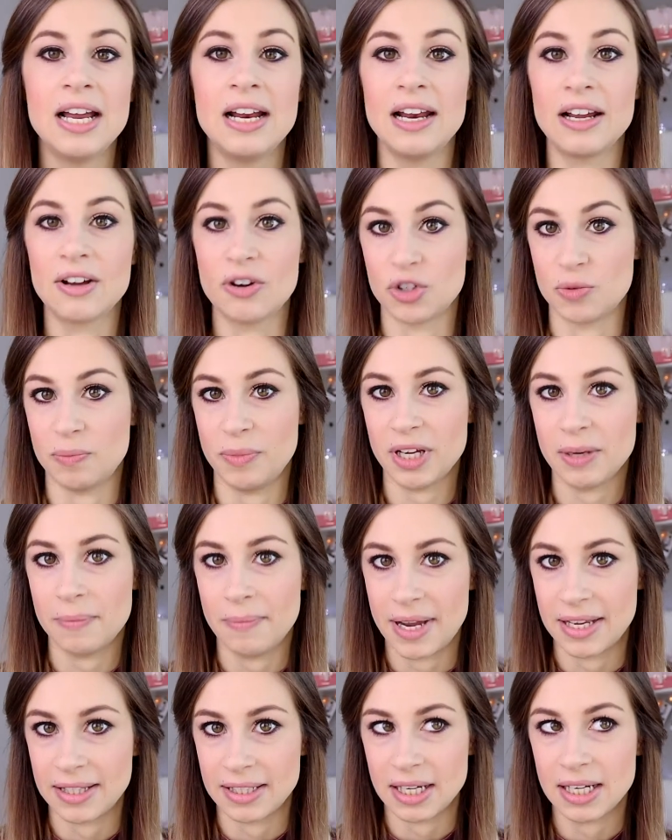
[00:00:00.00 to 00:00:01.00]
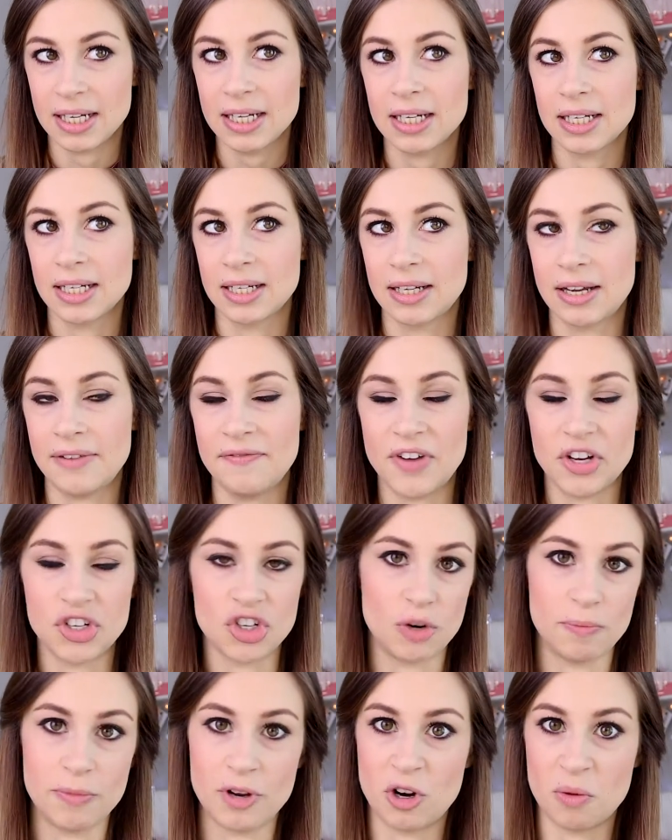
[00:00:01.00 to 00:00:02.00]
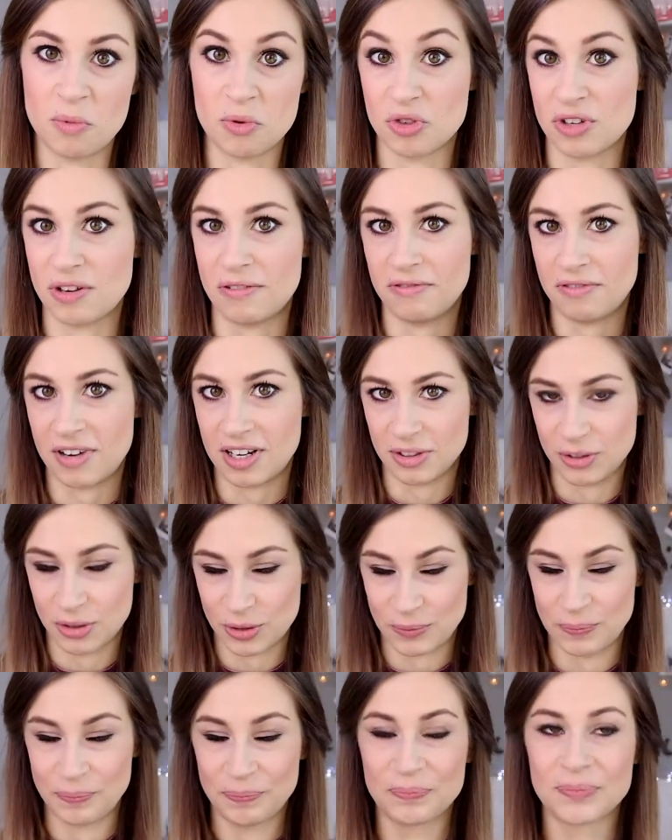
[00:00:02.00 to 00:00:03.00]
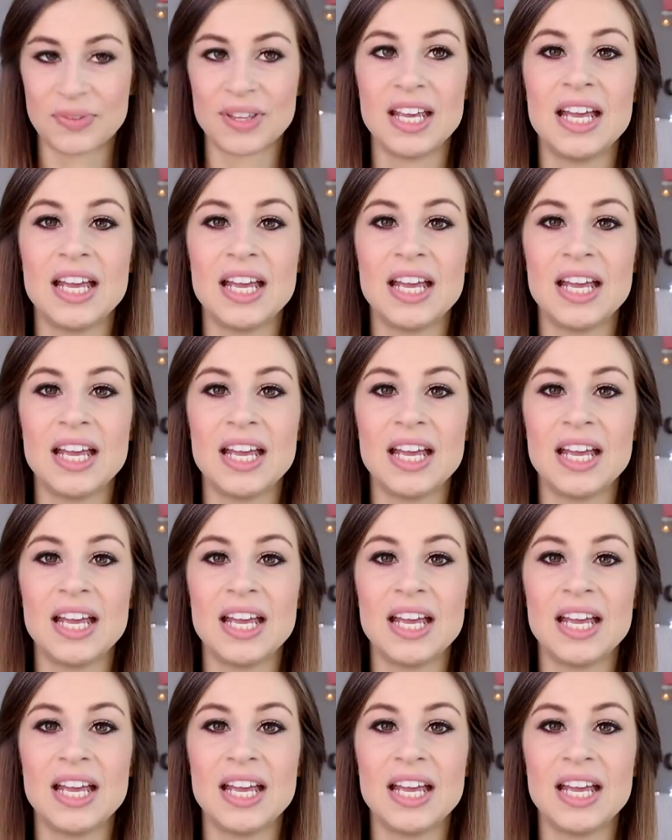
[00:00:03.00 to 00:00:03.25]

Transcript: le Cosmic Metal, e invece non mi erano piaciute affatto